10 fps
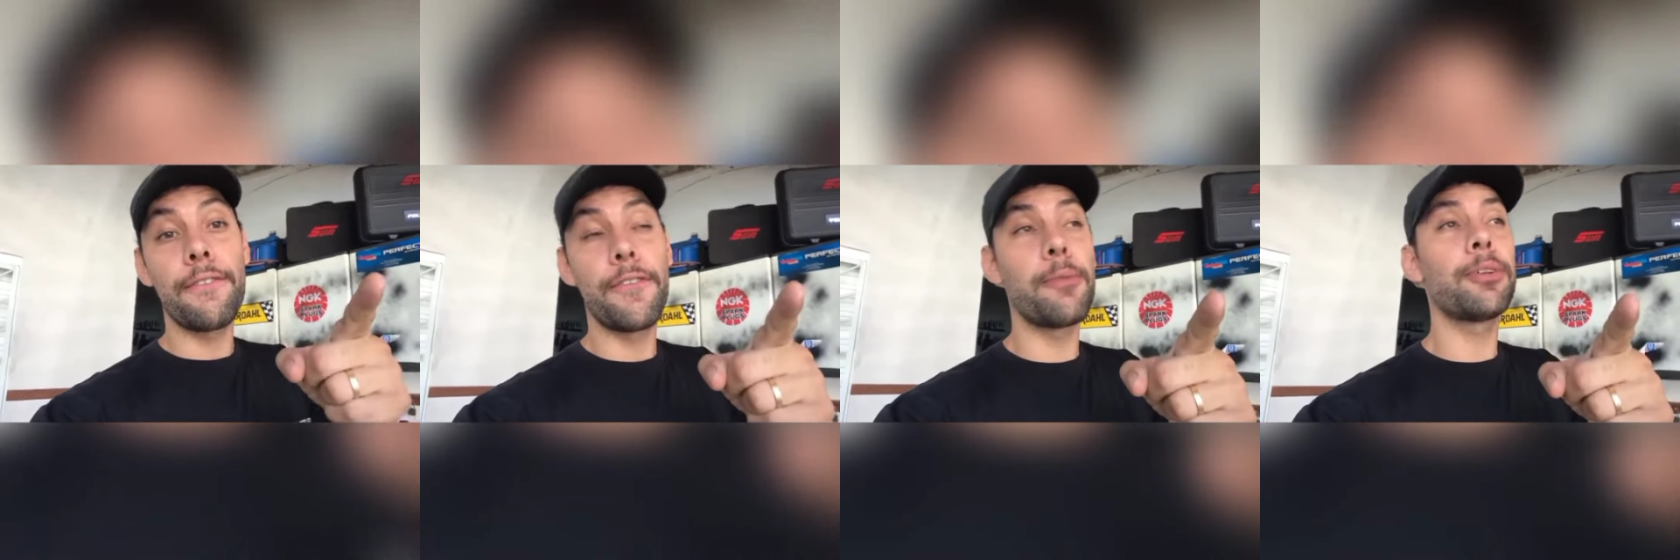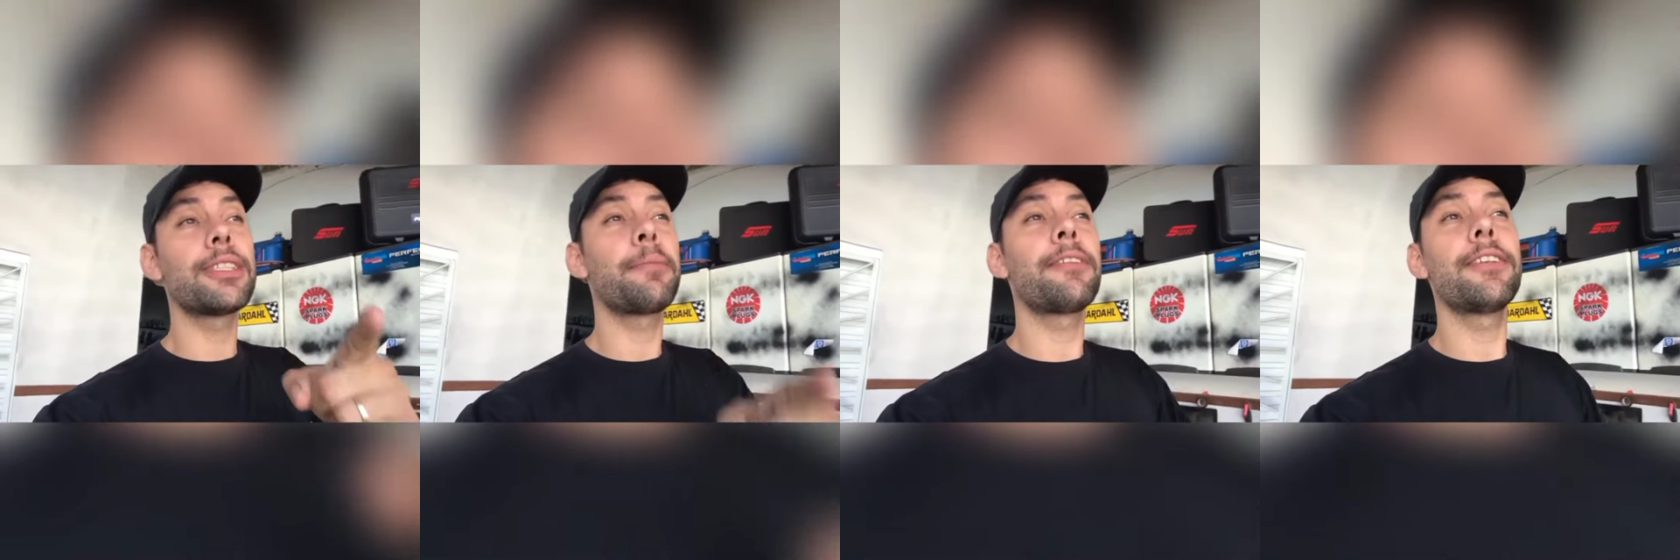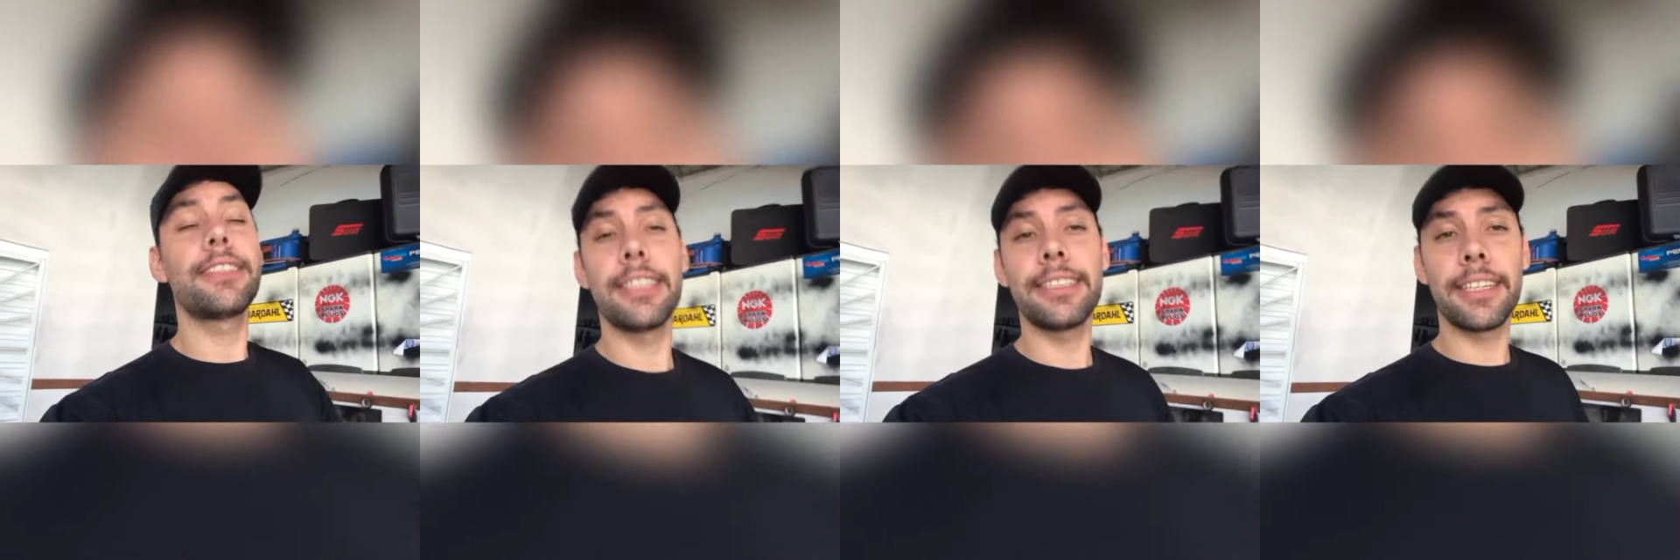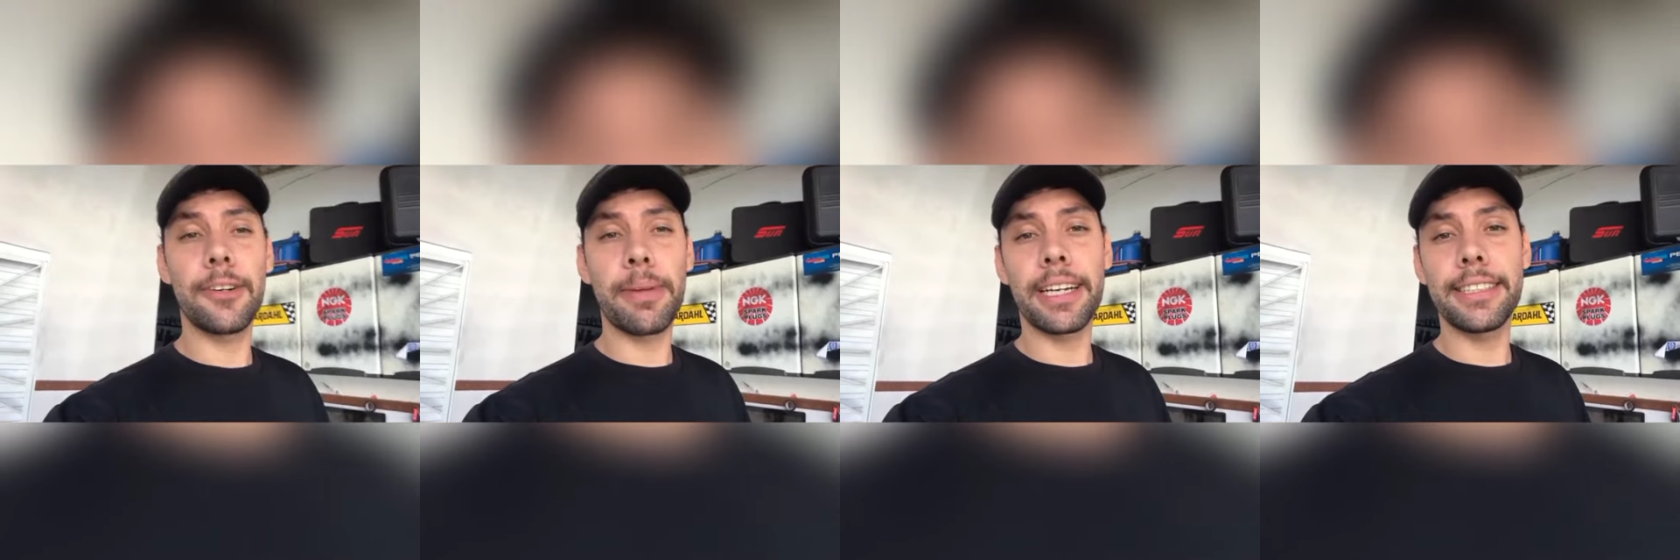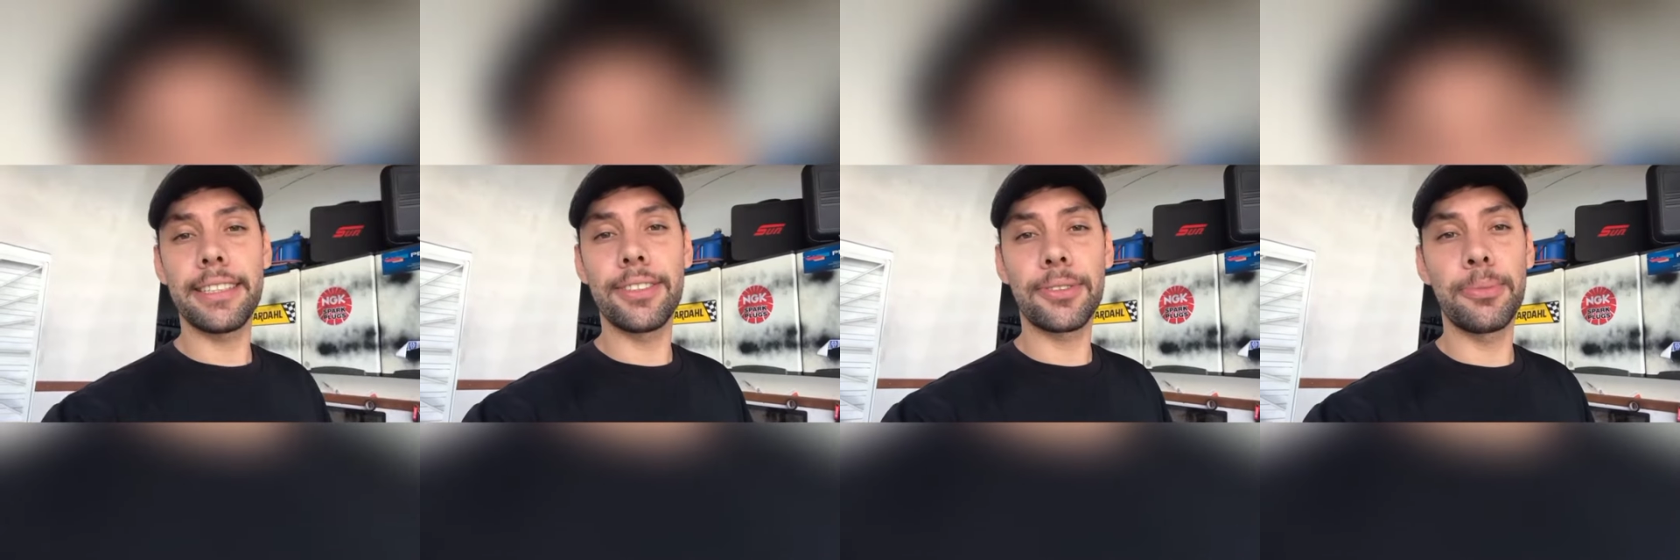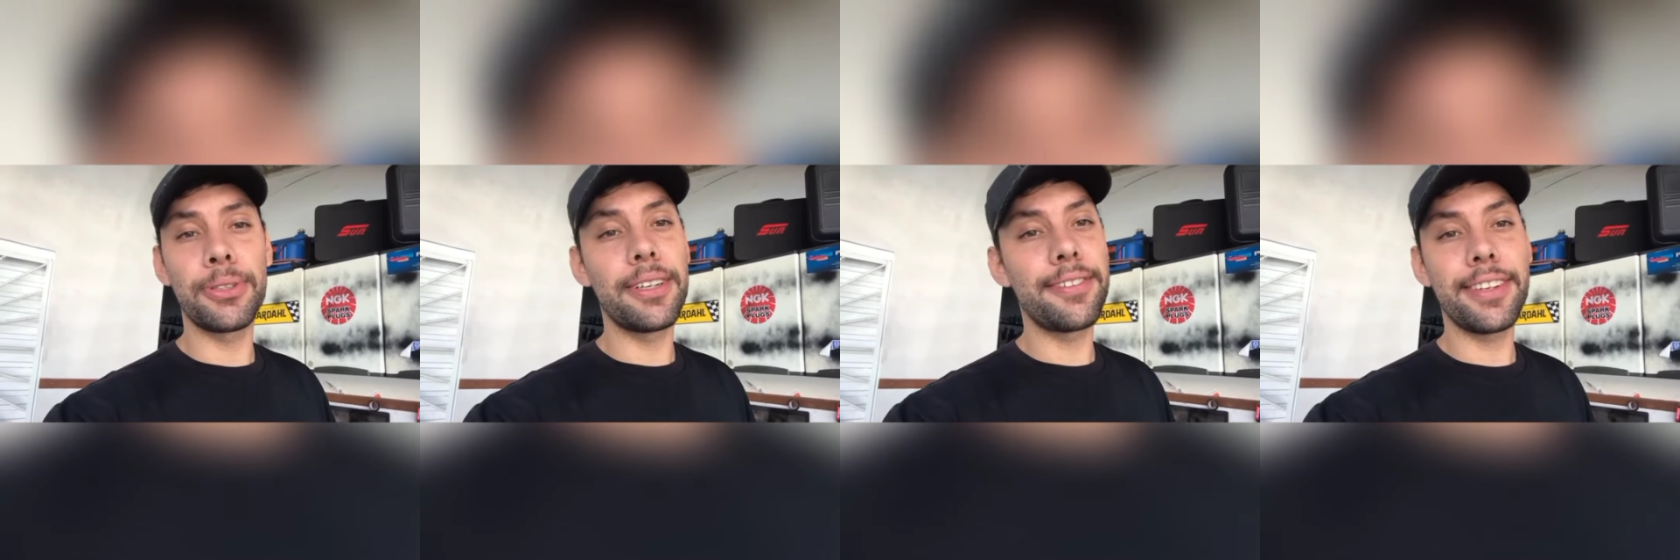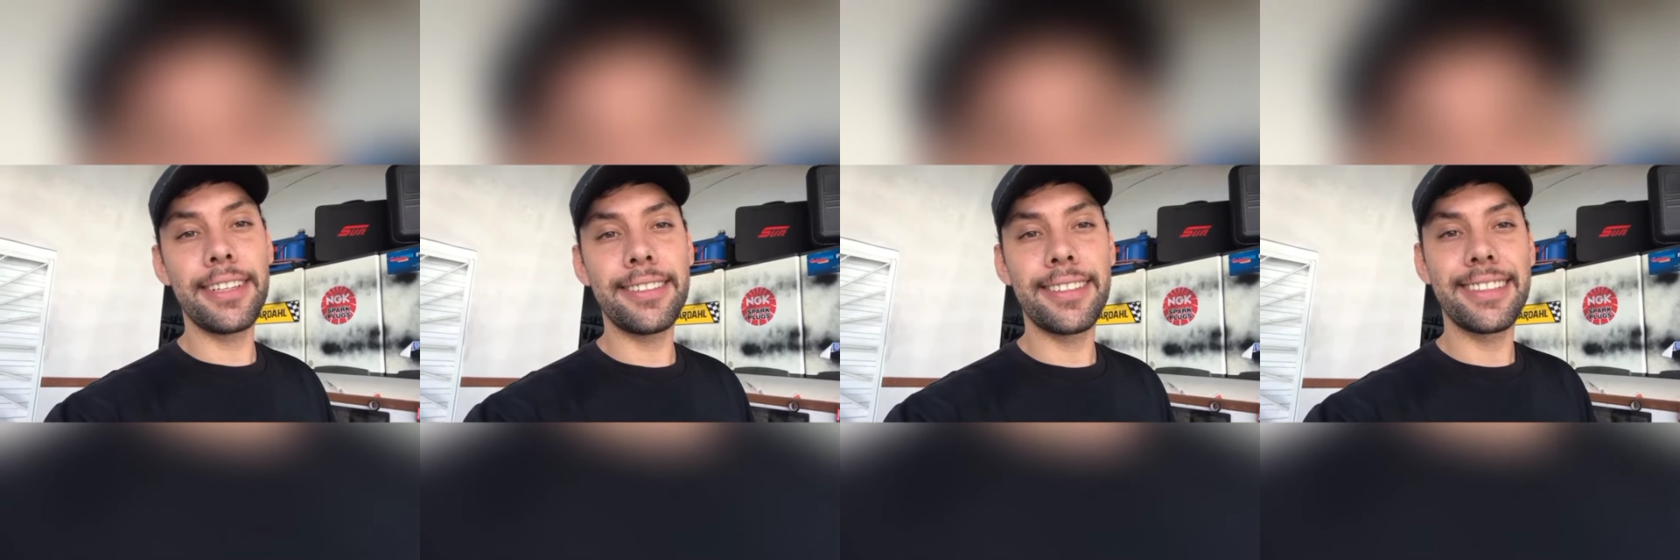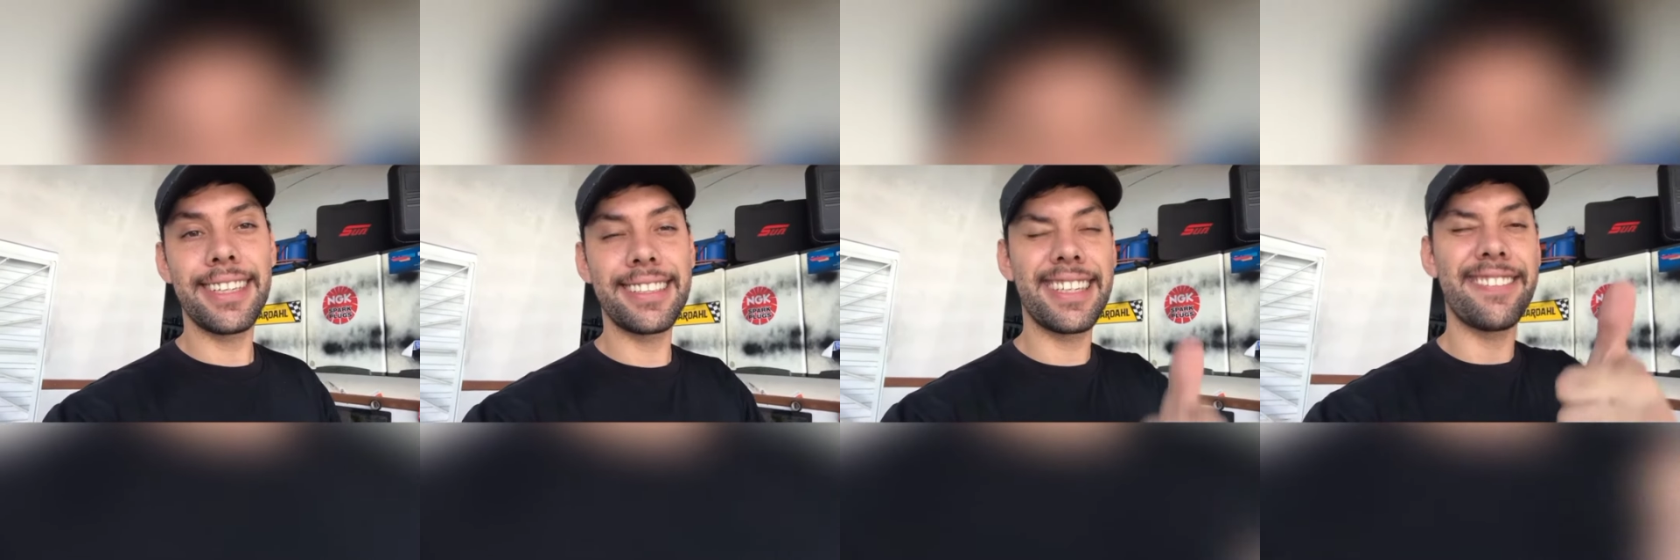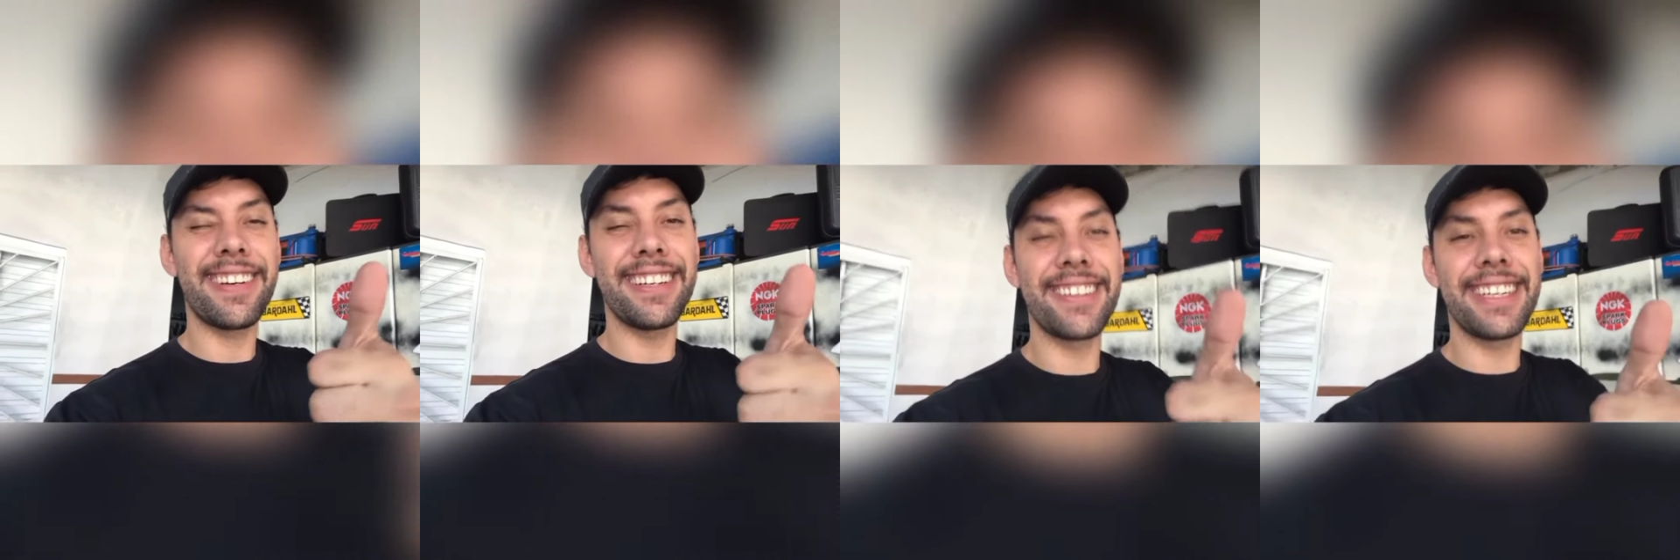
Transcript: Vou mostrar pra vocês aí como é que a gente descobriu o defeito. E é isso aí. Valeu,